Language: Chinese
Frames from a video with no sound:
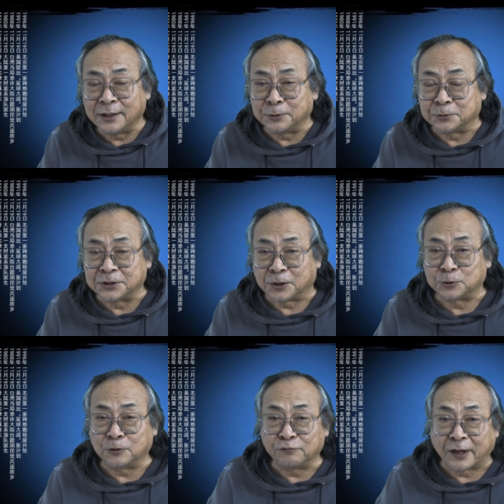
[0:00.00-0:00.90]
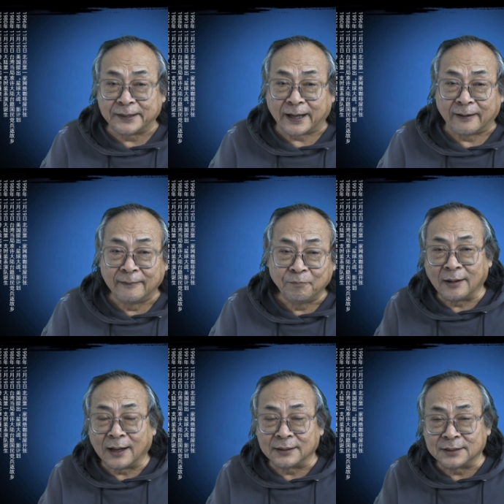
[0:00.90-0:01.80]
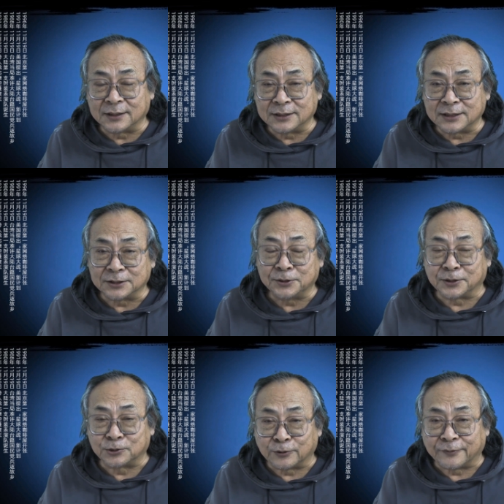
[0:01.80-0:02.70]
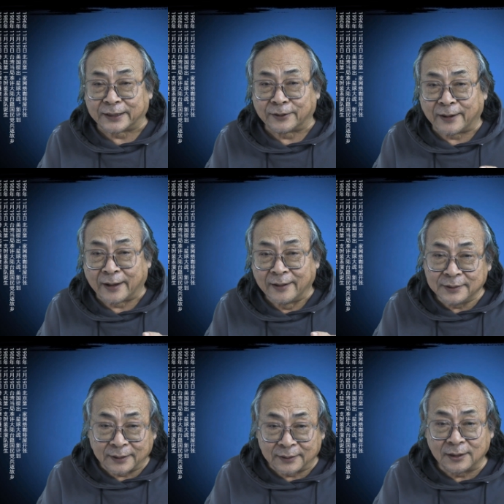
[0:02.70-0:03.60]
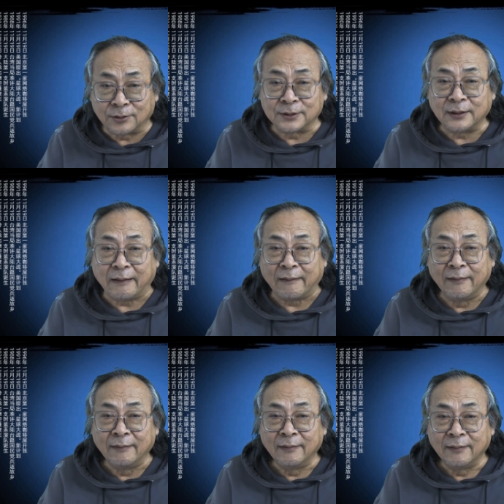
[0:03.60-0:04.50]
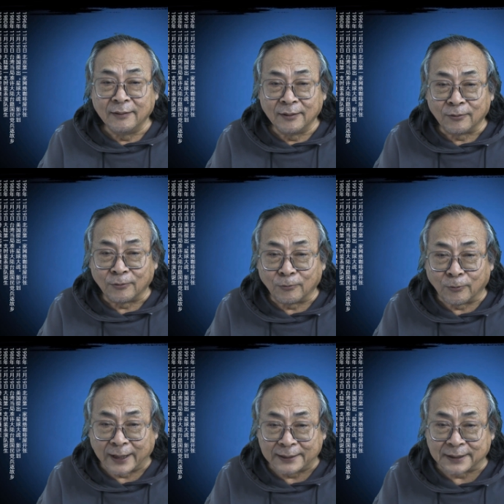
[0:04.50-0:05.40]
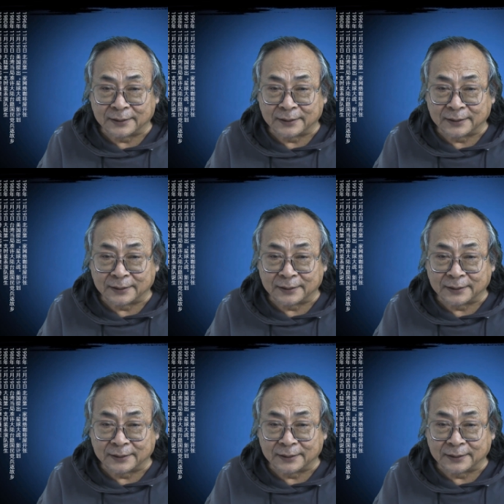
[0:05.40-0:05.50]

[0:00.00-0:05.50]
利用小说反党，按政治正确的说法的话，也能够得上。我来